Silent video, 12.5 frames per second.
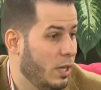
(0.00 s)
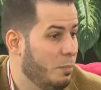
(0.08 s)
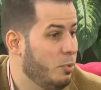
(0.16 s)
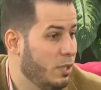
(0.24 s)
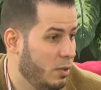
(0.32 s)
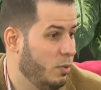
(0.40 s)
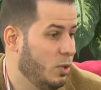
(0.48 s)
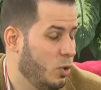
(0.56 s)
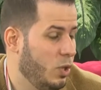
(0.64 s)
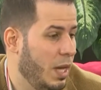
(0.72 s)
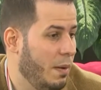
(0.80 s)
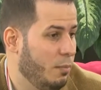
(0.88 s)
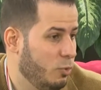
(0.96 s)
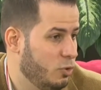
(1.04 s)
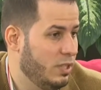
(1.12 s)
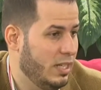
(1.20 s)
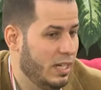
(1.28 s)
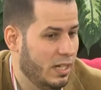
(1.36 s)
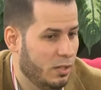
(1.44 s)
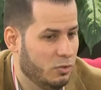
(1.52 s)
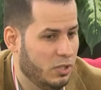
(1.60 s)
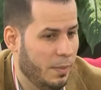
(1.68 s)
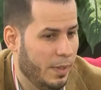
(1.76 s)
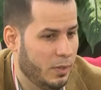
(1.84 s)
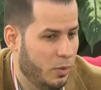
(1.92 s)
que por qué no estudiaba música en el
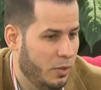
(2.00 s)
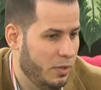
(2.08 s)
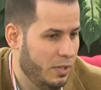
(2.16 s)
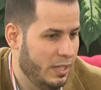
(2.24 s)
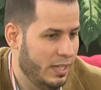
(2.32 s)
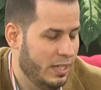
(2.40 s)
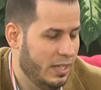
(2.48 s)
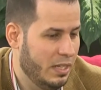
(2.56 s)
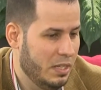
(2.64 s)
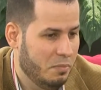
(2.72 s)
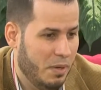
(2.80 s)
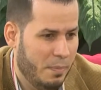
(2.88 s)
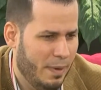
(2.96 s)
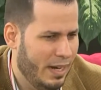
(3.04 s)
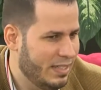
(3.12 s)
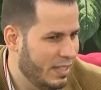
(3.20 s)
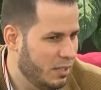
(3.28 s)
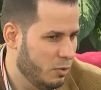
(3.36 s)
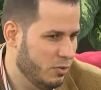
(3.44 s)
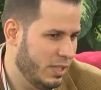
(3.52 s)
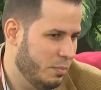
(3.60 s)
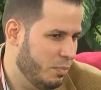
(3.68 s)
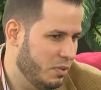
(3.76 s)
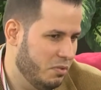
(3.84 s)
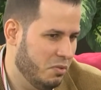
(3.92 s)
conservatorio y pues para ese entonces
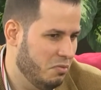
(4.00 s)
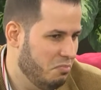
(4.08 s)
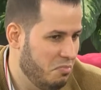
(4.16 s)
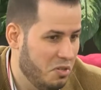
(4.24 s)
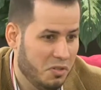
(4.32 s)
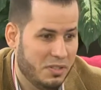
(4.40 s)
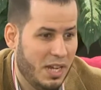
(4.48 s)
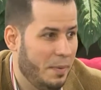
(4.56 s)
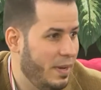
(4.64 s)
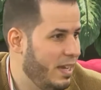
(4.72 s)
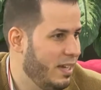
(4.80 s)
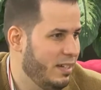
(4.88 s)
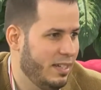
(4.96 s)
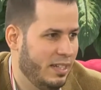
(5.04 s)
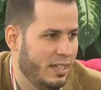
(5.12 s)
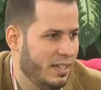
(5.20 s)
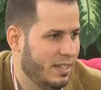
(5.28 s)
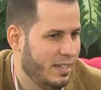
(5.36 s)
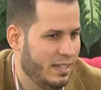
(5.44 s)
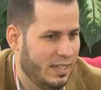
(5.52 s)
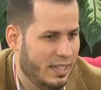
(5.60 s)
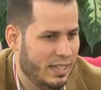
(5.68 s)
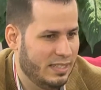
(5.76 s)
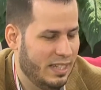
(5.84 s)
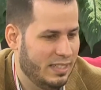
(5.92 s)
pues yo no sabía que,
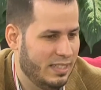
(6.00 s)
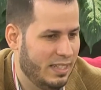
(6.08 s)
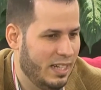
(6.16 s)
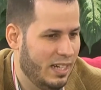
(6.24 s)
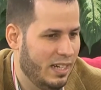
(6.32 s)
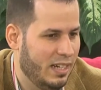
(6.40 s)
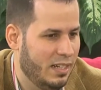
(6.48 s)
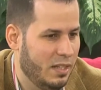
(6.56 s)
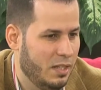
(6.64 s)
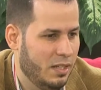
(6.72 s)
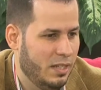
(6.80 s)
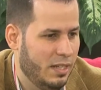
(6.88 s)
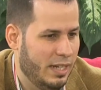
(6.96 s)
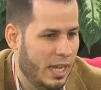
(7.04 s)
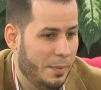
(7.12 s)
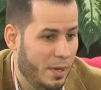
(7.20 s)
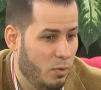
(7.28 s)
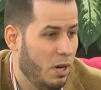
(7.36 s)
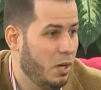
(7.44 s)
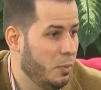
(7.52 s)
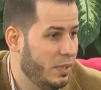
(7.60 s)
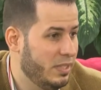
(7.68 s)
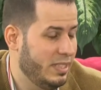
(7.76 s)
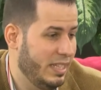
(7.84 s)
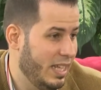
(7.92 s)
que se hacía que había una
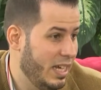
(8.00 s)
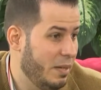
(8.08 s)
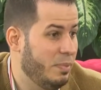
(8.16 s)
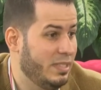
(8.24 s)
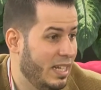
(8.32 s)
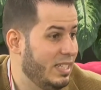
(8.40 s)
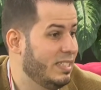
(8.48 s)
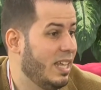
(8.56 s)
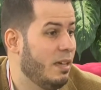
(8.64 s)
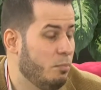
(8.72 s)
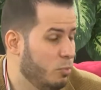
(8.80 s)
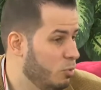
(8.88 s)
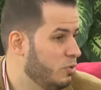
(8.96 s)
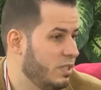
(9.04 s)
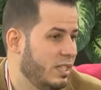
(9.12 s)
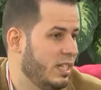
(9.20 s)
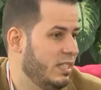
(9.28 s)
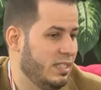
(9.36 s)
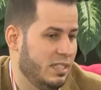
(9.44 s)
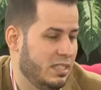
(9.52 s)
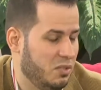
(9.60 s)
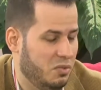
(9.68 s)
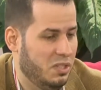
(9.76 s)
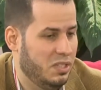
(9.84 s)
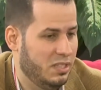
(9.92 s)
universidad especializada en música y que eso
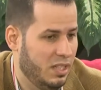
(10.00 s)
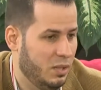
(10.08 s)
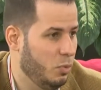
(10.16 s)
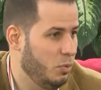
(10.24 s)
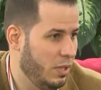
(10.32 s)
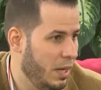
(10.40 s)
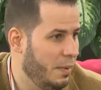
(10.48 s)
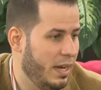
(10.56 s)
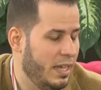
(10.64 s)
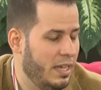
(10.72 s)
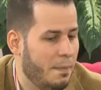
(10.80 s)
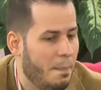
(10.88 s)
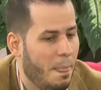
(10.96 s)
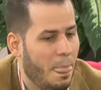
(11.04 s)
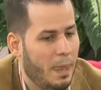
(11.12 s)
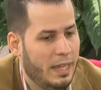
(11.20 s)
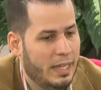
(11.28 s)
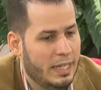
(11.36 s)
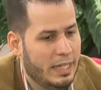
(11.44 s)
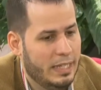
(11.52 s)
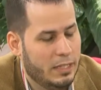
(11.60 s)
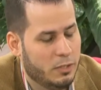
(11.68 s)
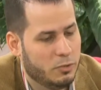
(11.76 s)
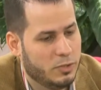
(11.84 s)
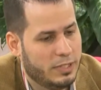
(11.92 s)
se, estudiaba ahí.
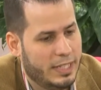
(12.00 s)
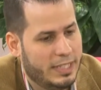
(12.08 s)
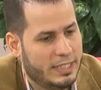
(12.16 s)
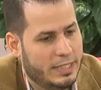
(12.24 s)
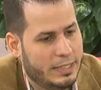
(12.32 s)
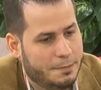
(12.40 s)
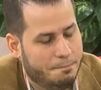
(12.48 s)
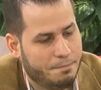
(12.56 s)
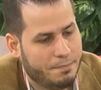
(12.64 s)
Entonces,